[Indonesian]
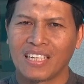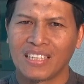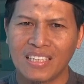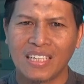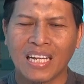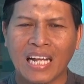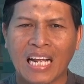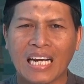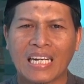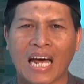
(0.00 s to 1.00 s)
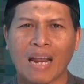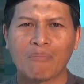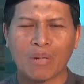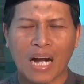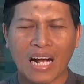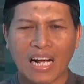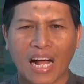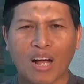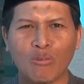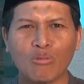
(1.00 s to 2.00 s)
ini dalam
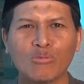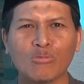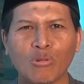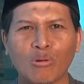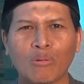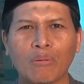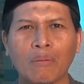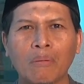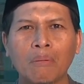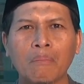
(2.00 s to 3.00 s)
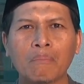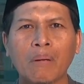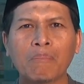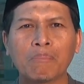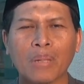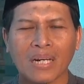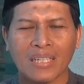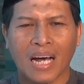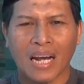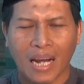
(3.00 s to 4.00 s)
rangka untuk
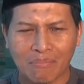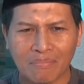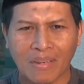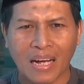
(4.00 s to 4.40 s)
memperdalam